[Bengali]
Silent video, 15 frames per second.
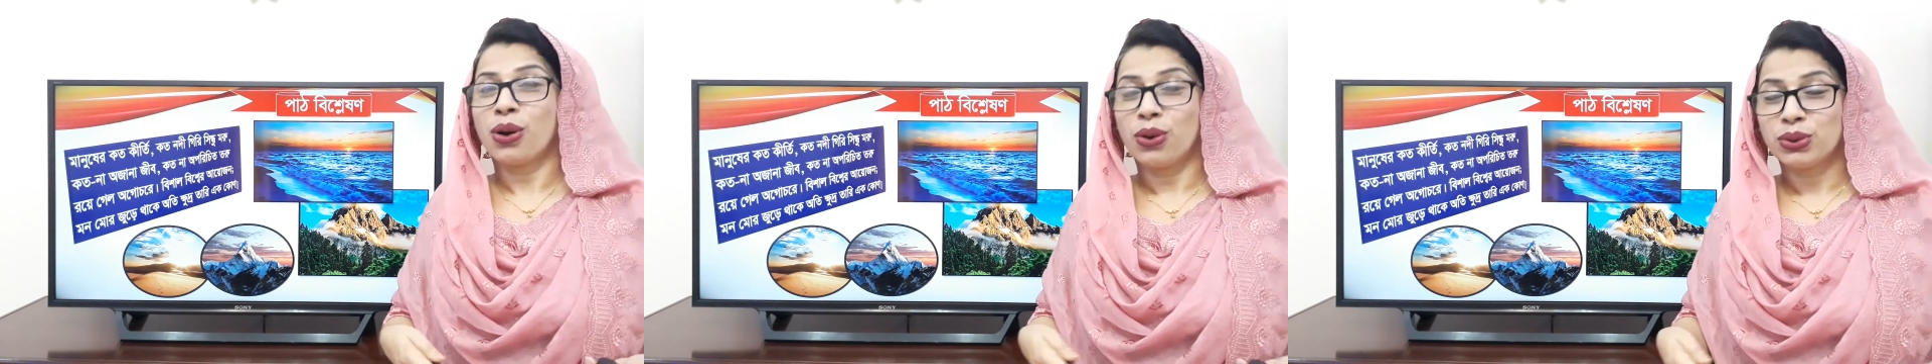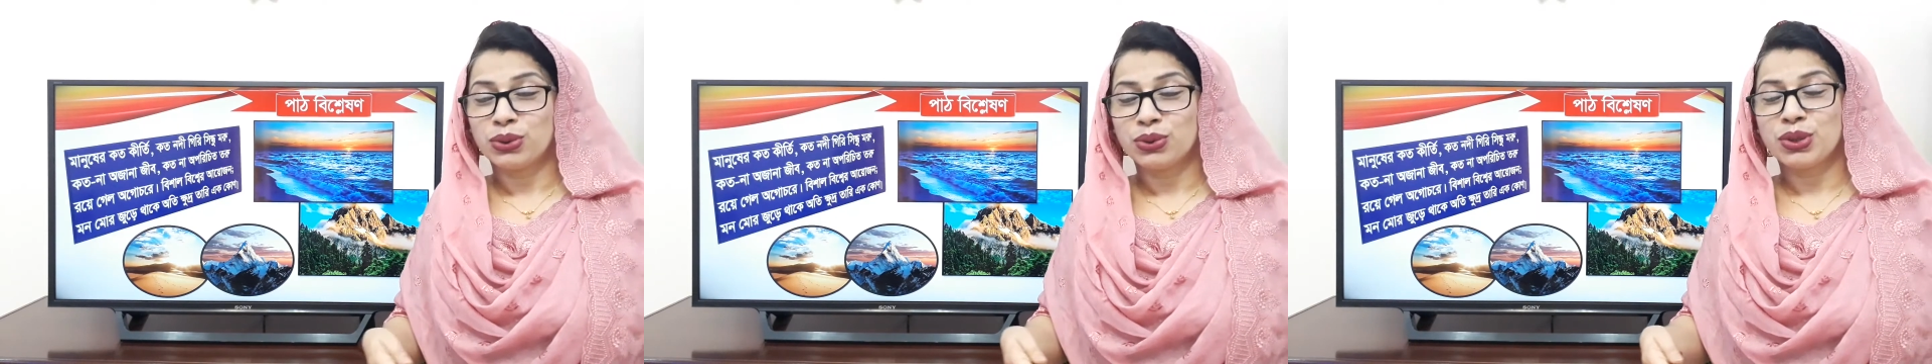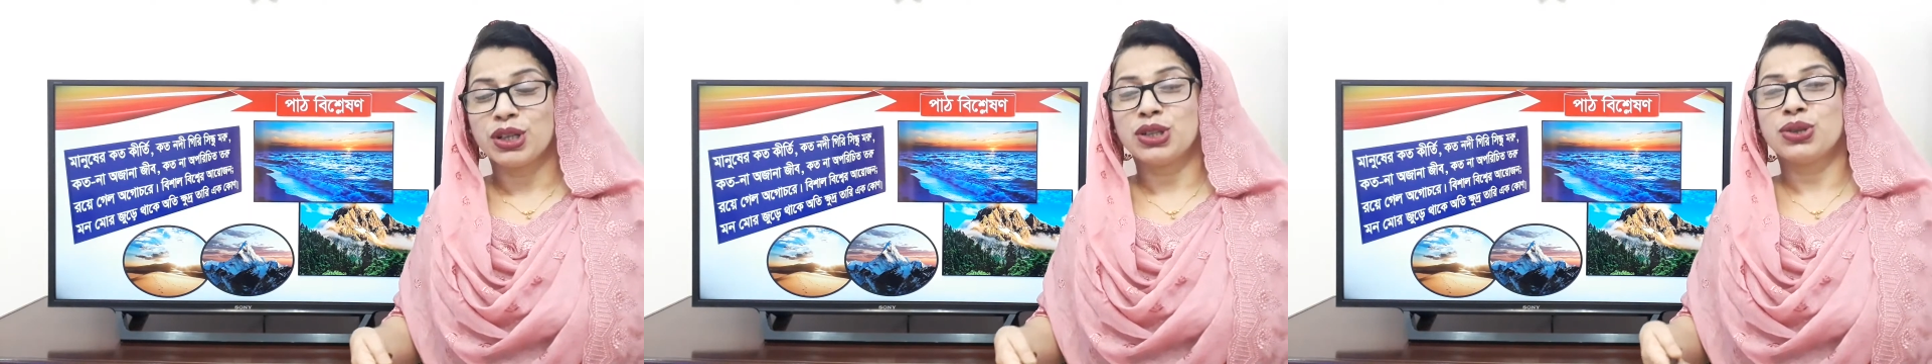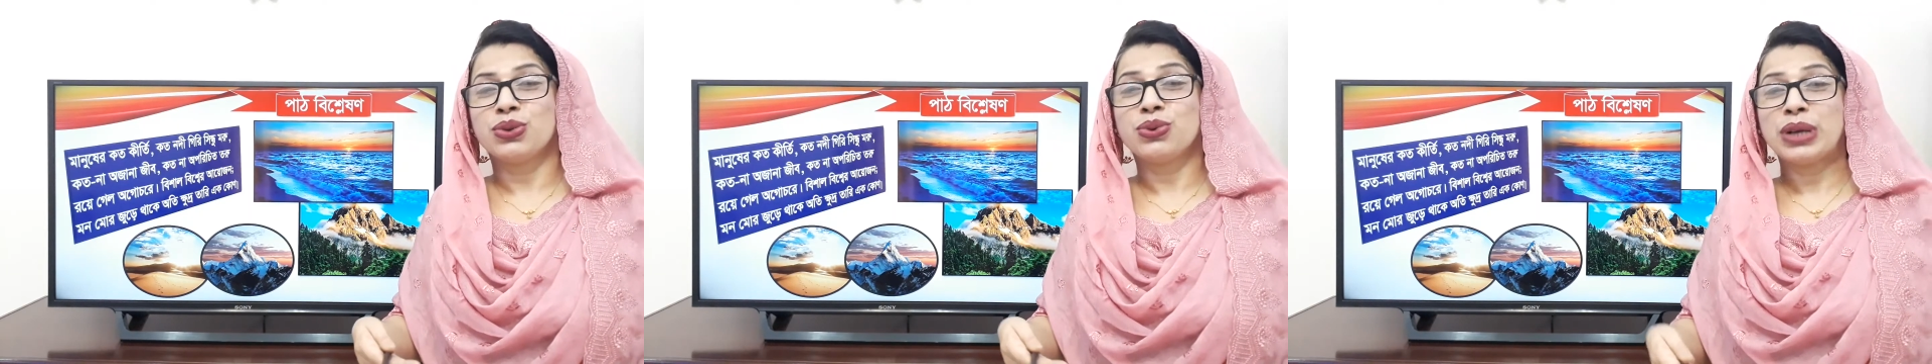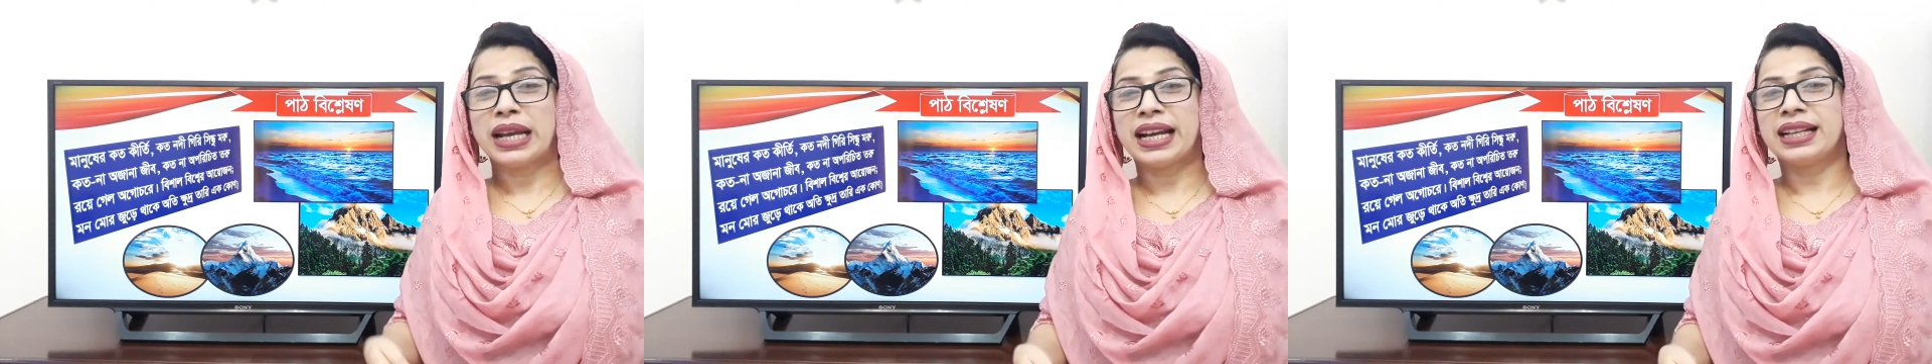কত কিছু
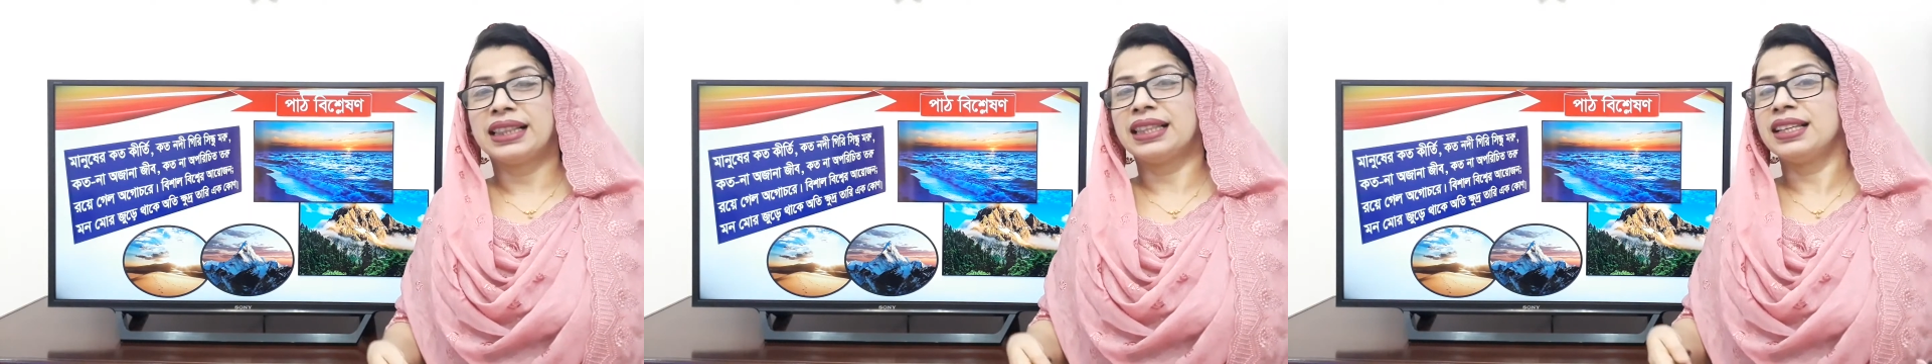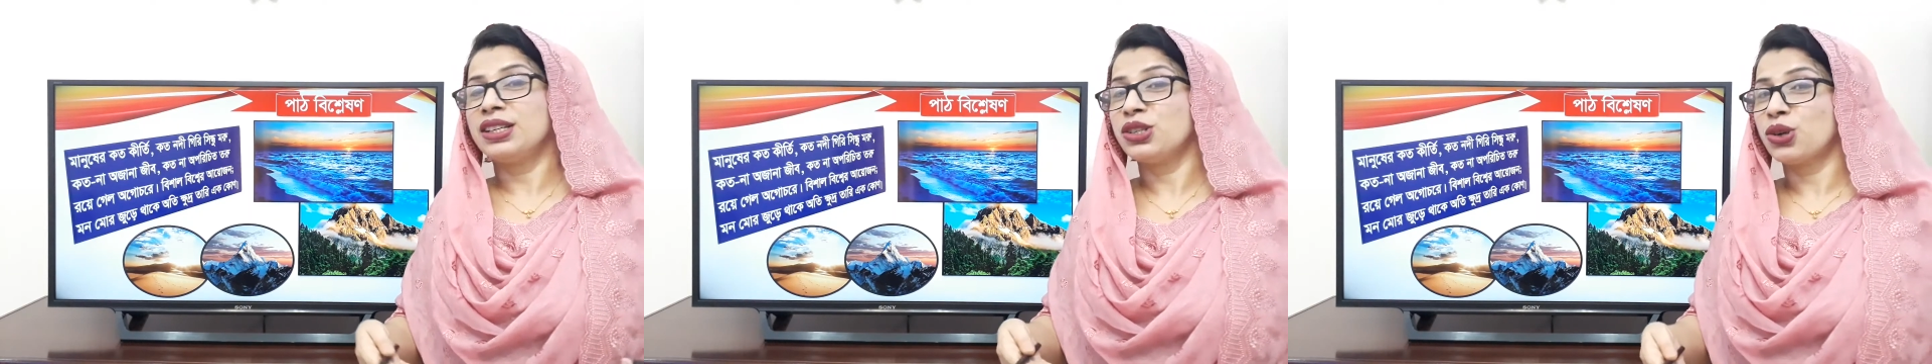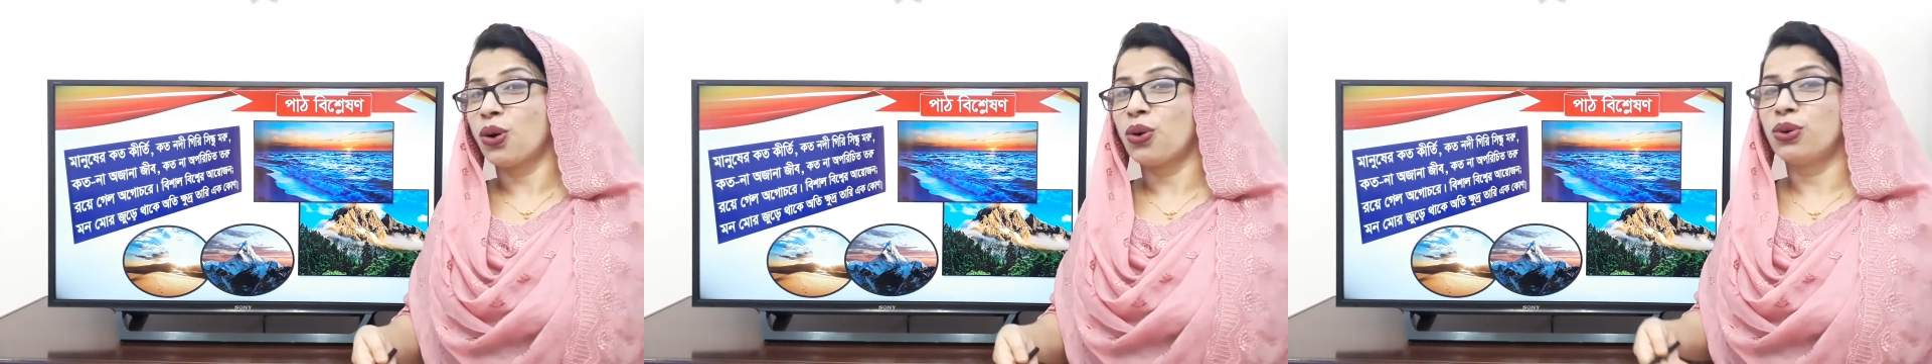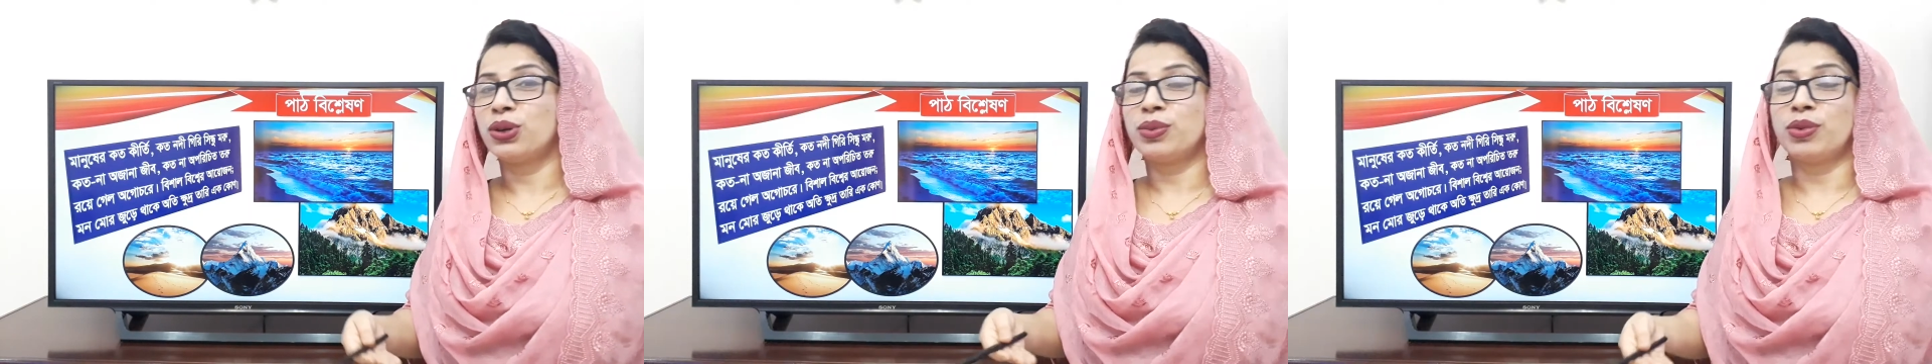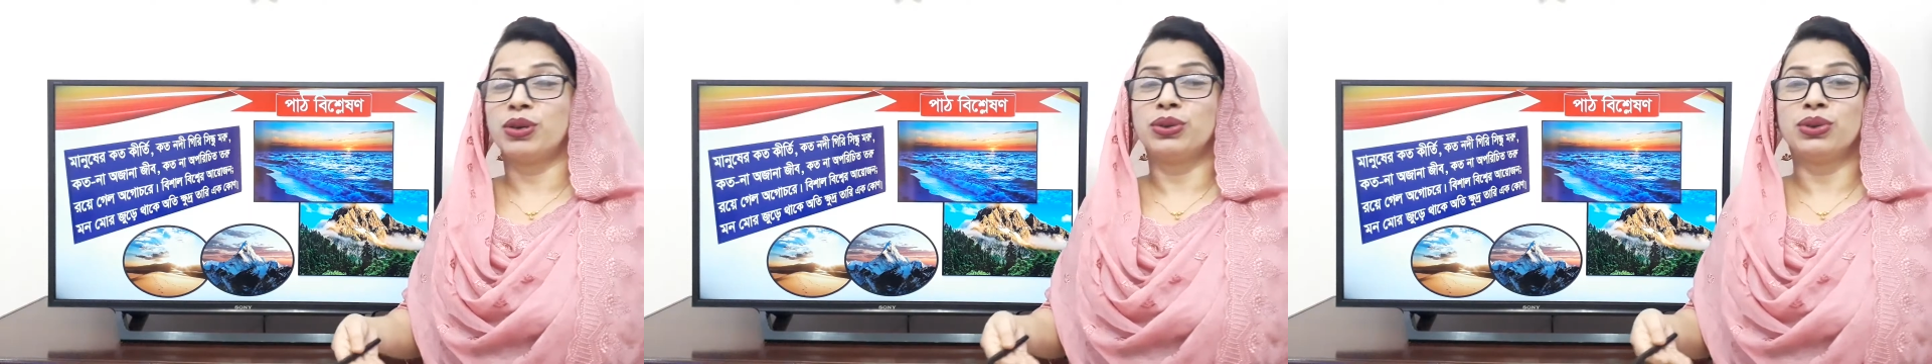কীর্তি শহর
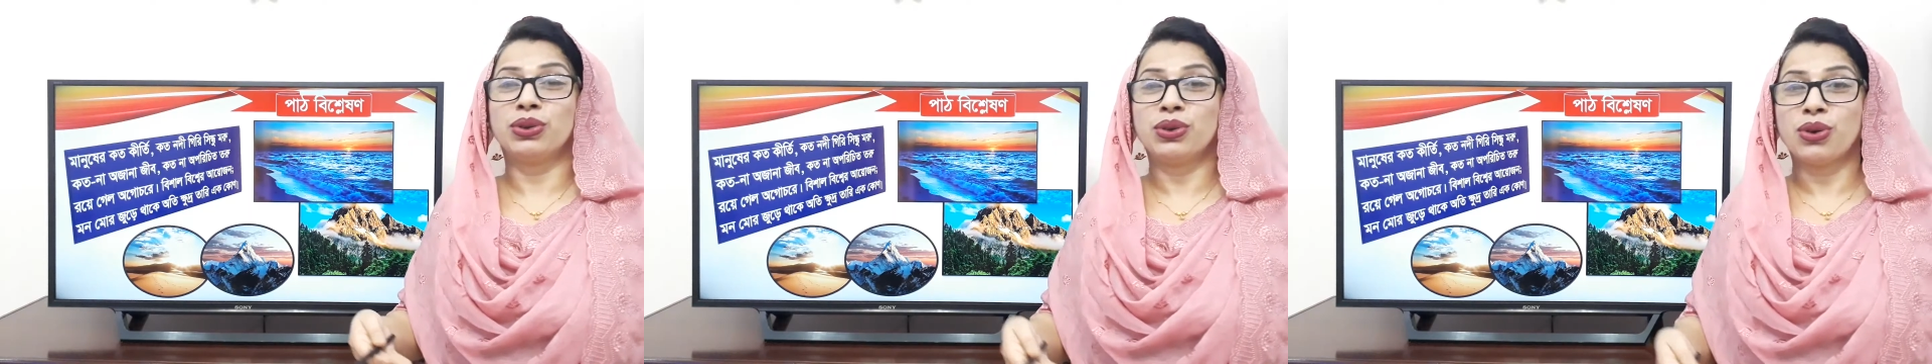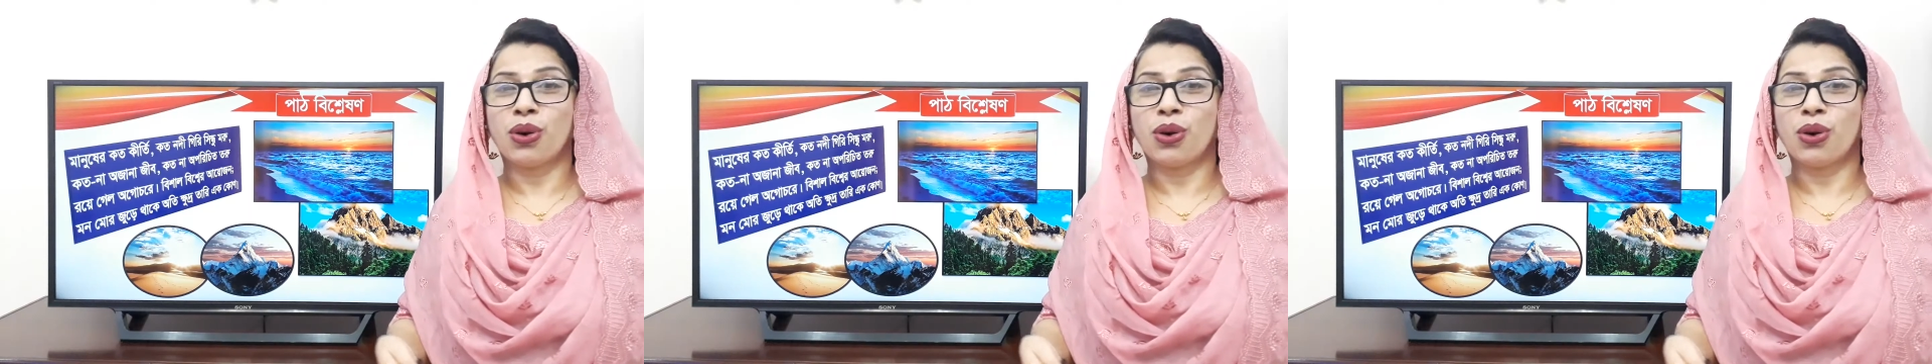বন্দর